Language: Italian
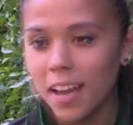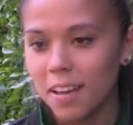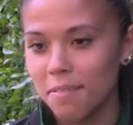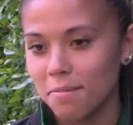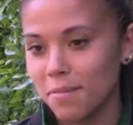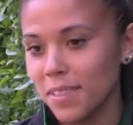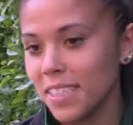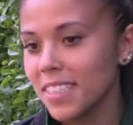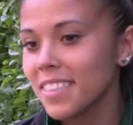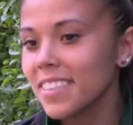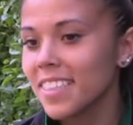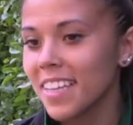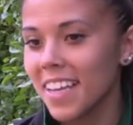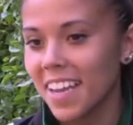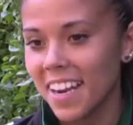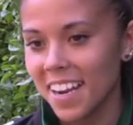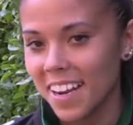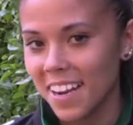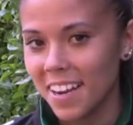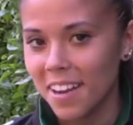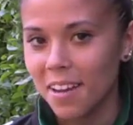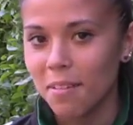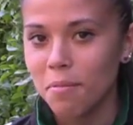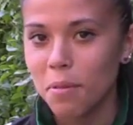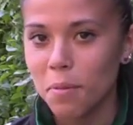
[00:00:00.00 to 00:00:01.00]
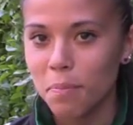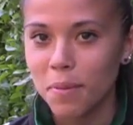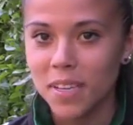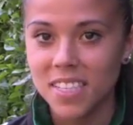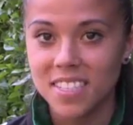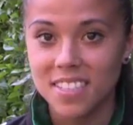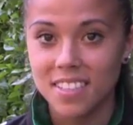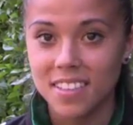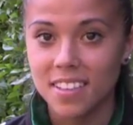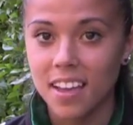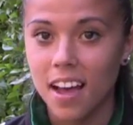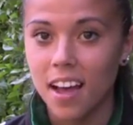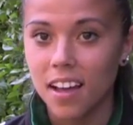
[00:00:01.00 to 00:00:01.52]
Mister a me
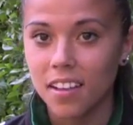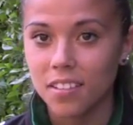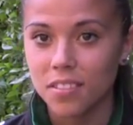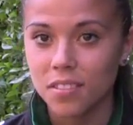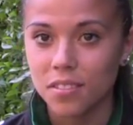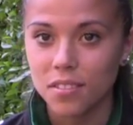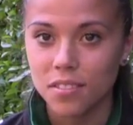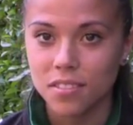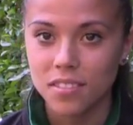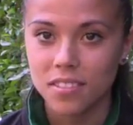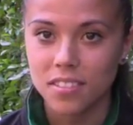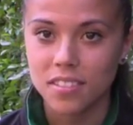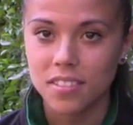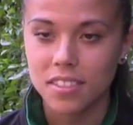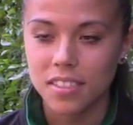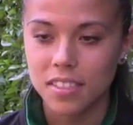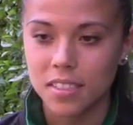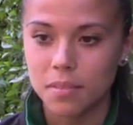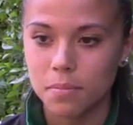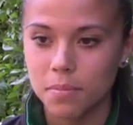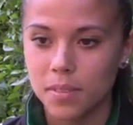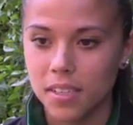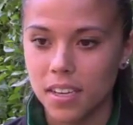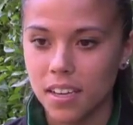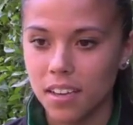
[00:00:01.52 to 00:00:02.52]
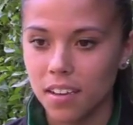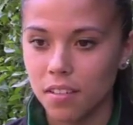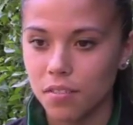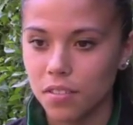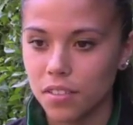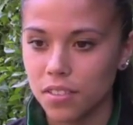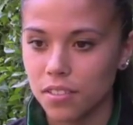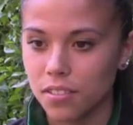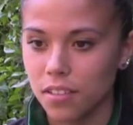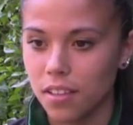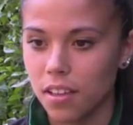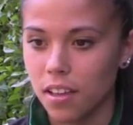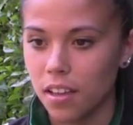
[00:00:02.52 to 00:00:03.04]
piace tanto anche perché ho
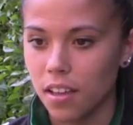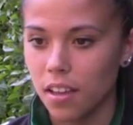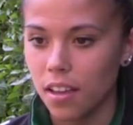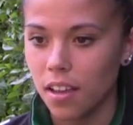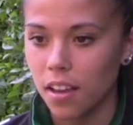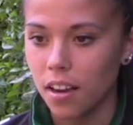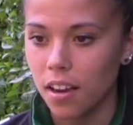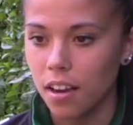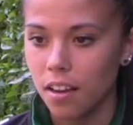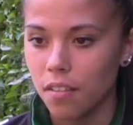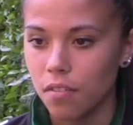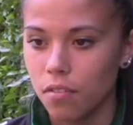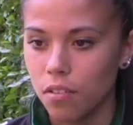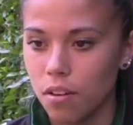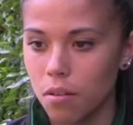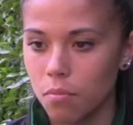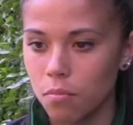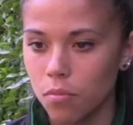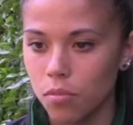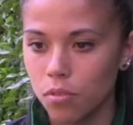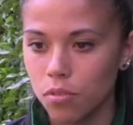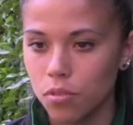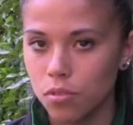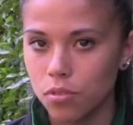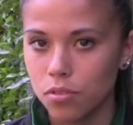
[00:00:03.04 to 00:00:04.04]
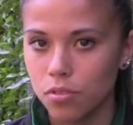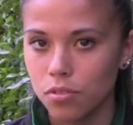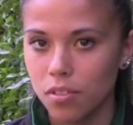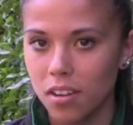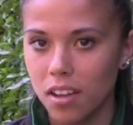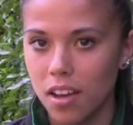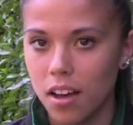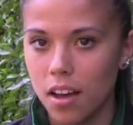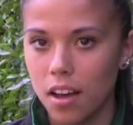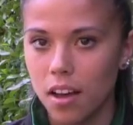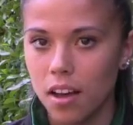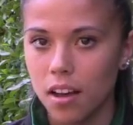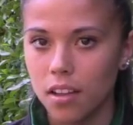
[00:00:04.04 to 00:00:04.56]
visto che lavora molto
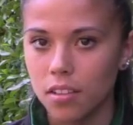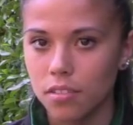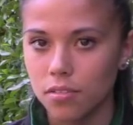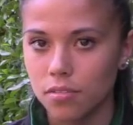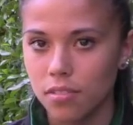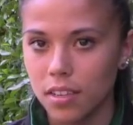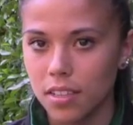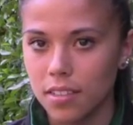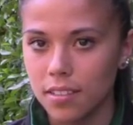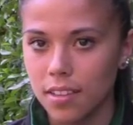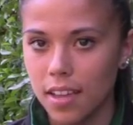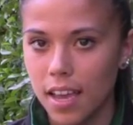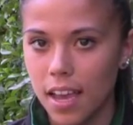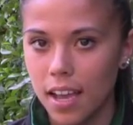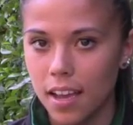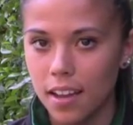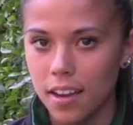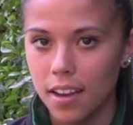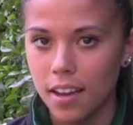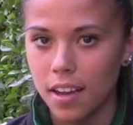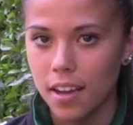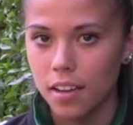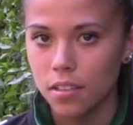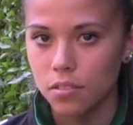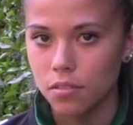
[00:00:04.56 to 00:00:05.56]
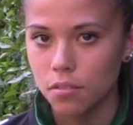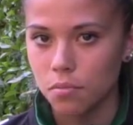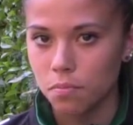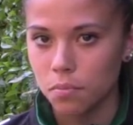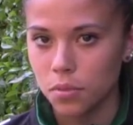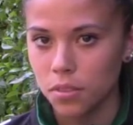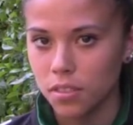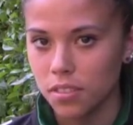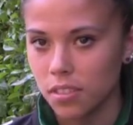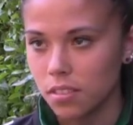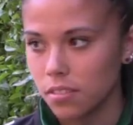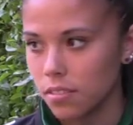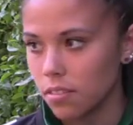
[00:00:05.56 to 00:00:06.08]
sulla, sulla tecnica, sul
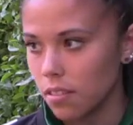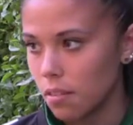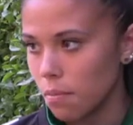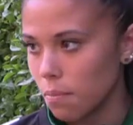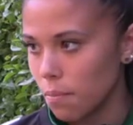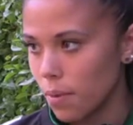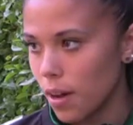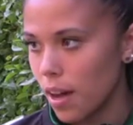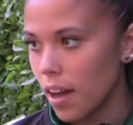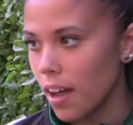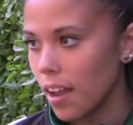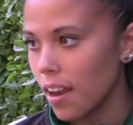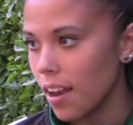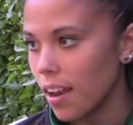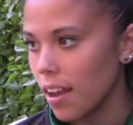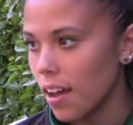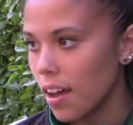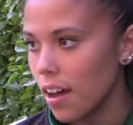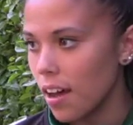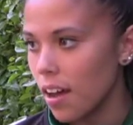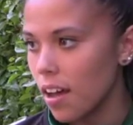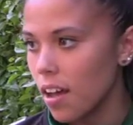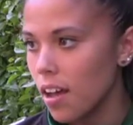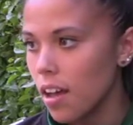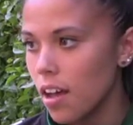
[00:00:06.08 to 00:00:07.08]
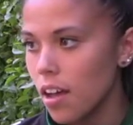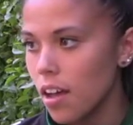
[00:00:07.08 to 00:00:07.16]
possesso di palla,